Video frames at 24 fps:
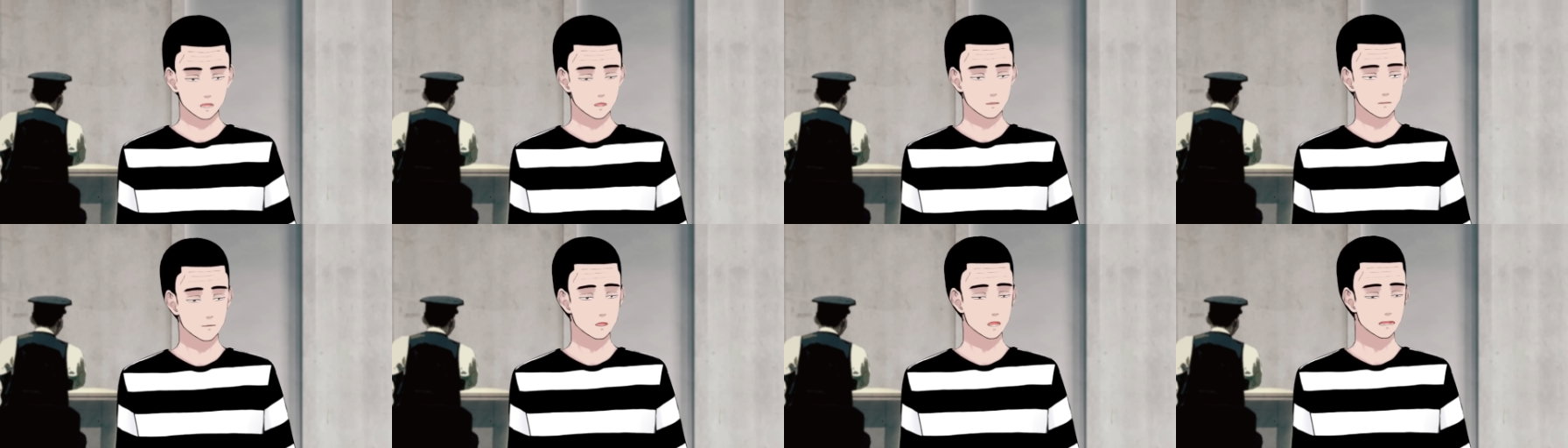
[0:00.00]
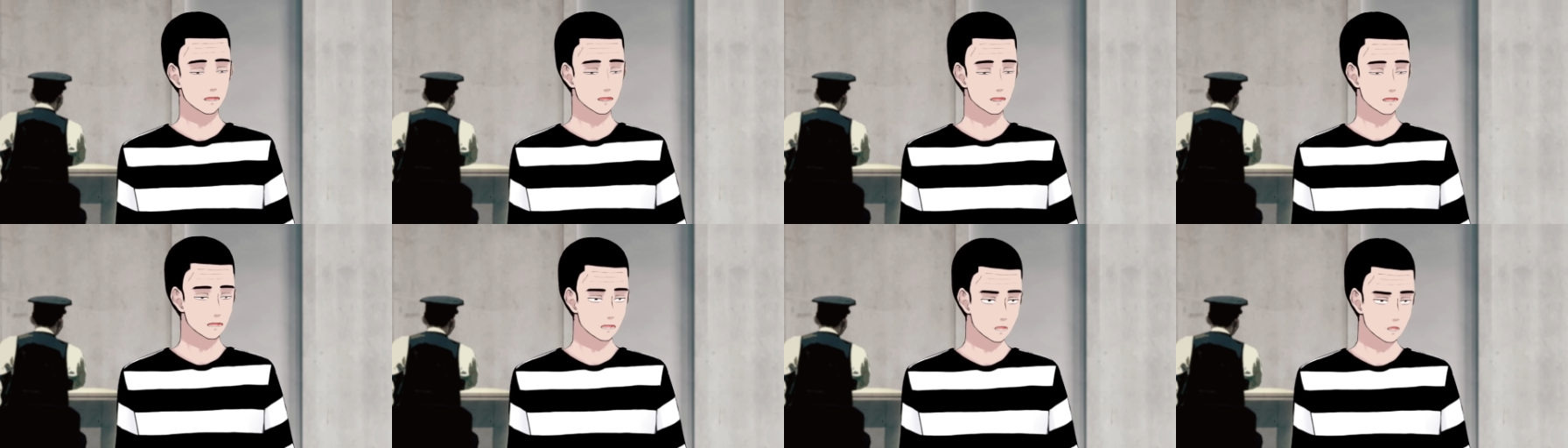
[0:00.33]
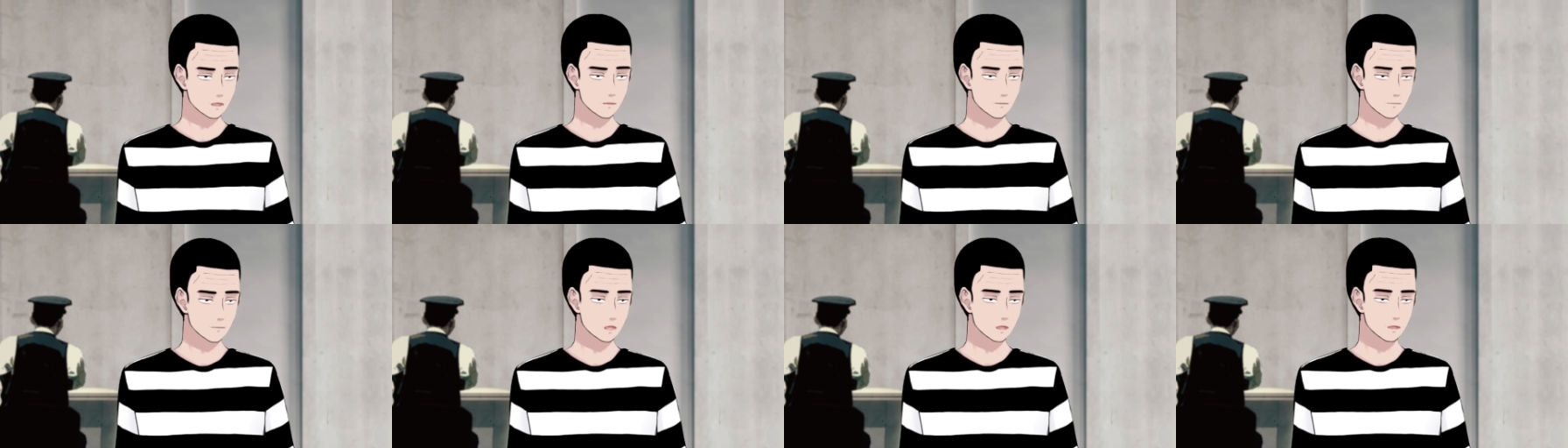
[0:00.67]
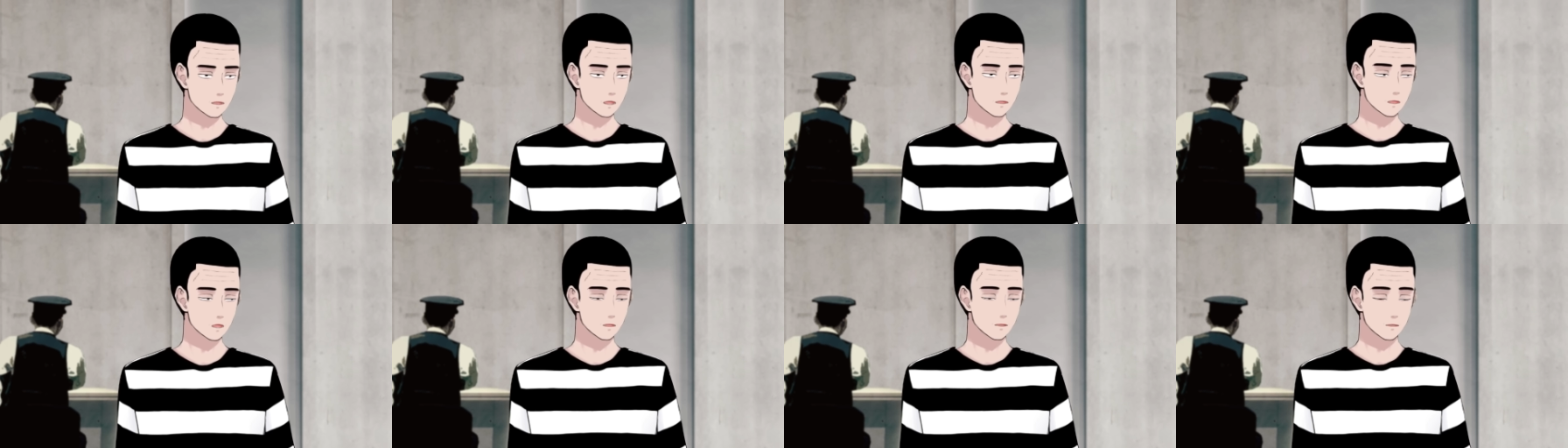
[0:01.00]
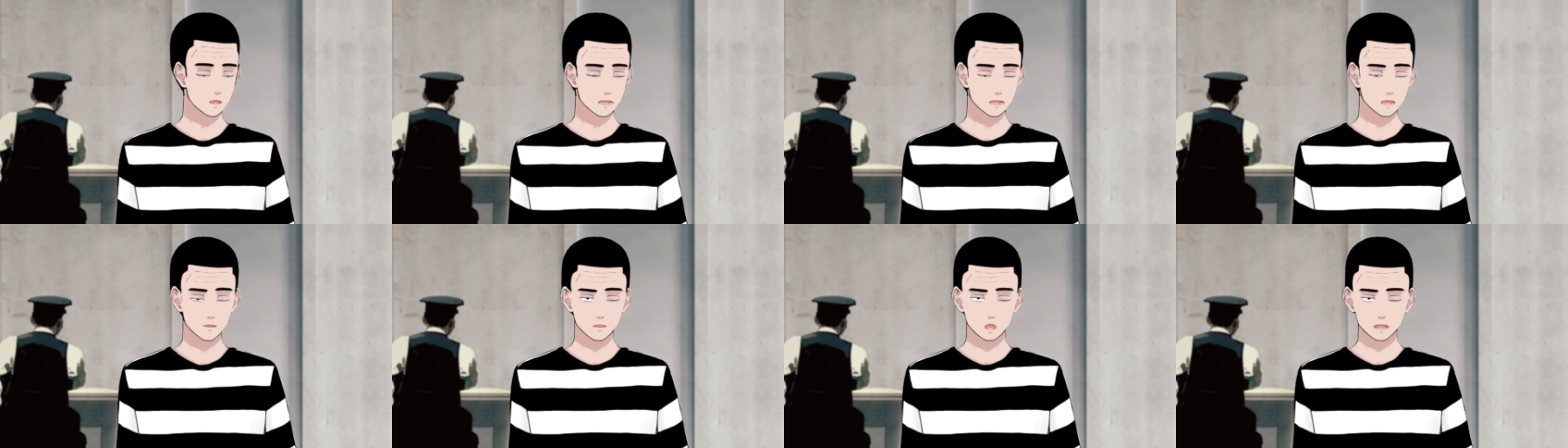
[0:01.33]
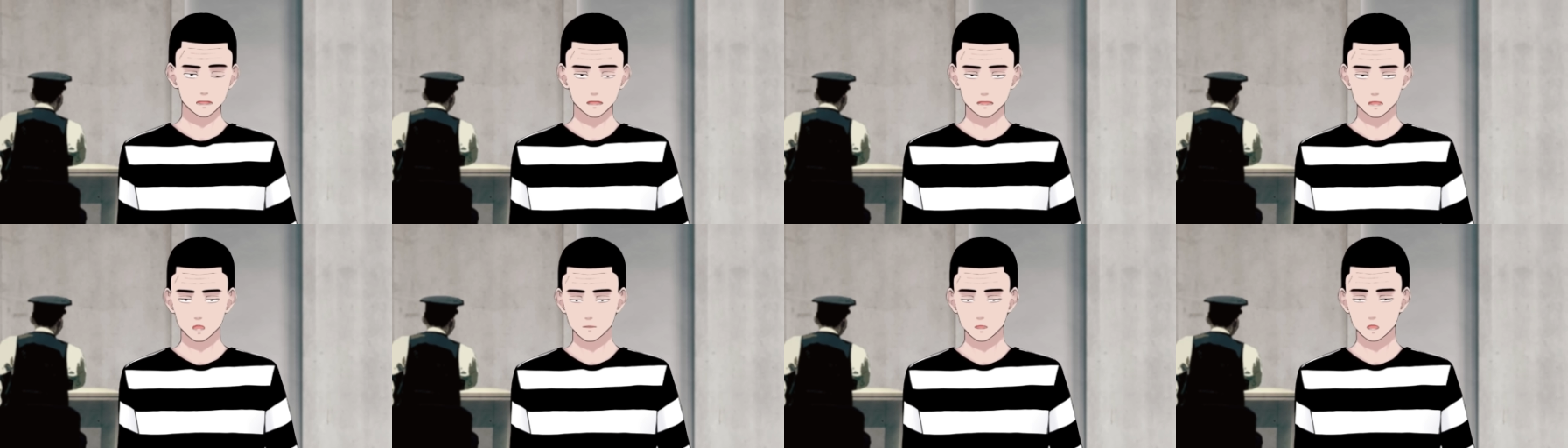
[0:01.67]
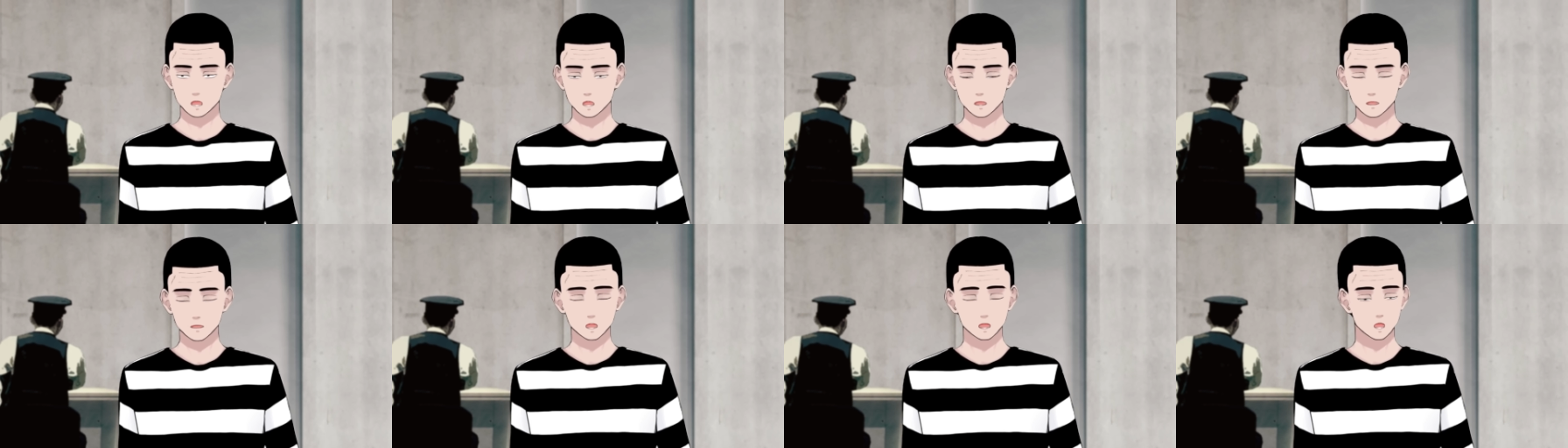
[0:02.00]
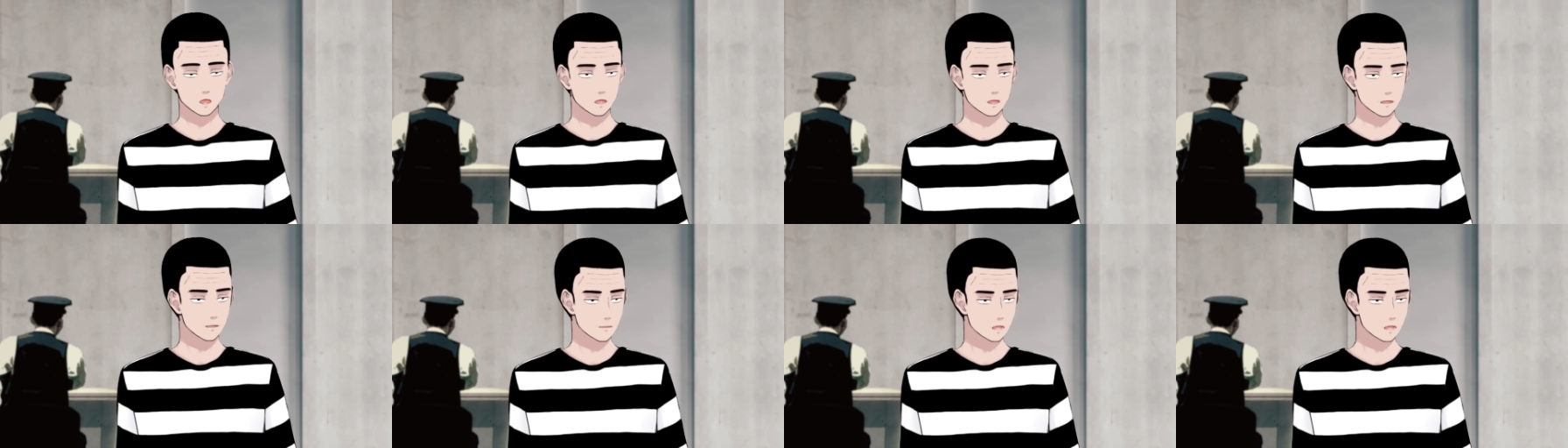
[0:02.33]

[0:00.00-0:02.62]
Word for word: はい、皆様にね、愛されております。